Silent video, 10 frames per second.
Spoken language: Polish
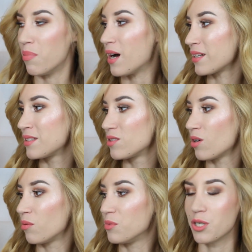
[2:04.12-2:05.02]

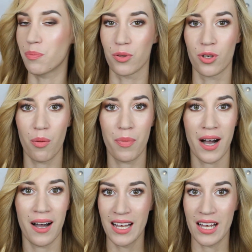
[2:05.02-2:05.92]
bardzo mi się
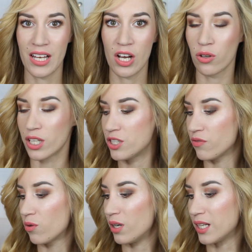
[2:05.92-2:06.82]
podoba. Ona się
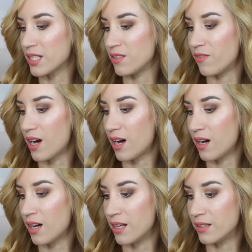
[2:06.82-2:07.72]
w ogóle
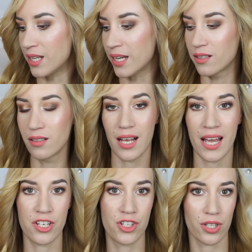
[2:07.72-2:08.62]
nazywa Tangle
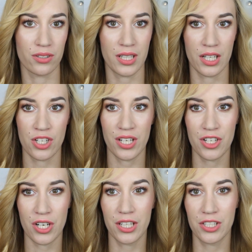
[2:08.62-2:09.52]
Angel, także
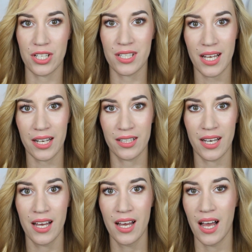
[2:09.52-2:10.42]
jeżeli gdzieś znajdę